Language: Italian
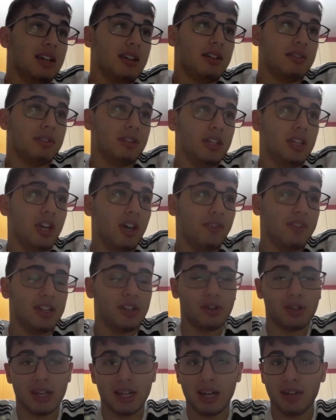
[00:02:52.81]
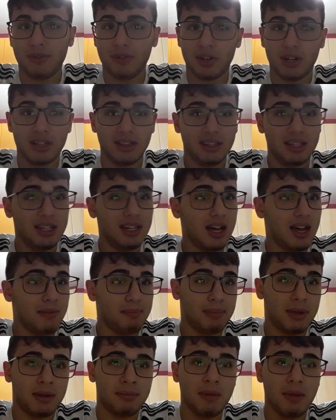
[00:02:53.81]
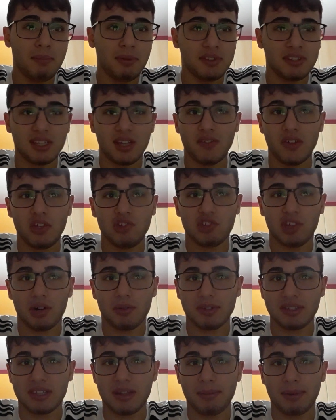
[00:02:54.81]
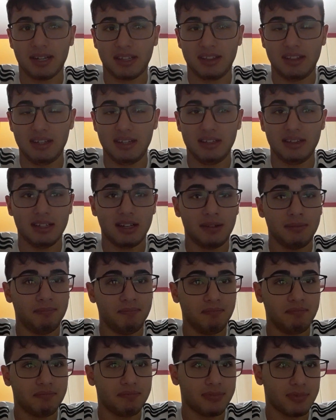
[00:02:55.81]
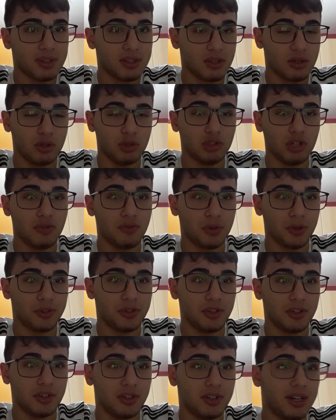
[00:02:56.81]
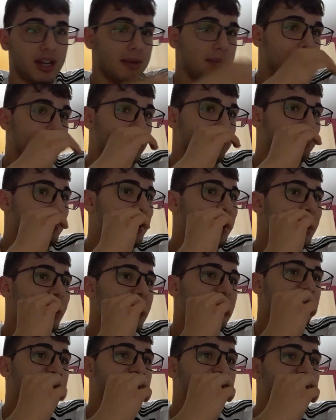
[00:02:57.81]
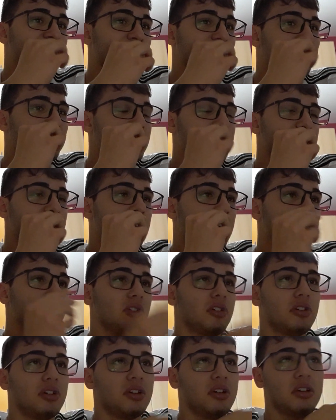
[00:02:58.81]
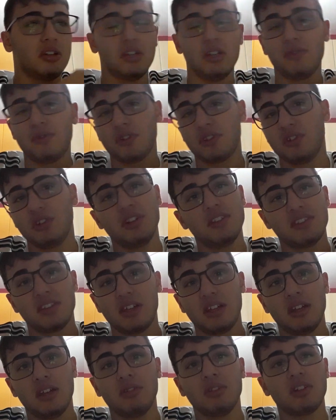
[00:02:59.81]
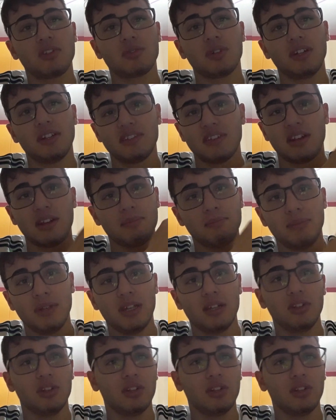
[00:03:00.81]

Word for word: Io vedo che la Fiorentina per me possa vincere questa partita col Gel Frosinone. Per me, mm, tanto il Frosinone è una squadra di Serie B, non è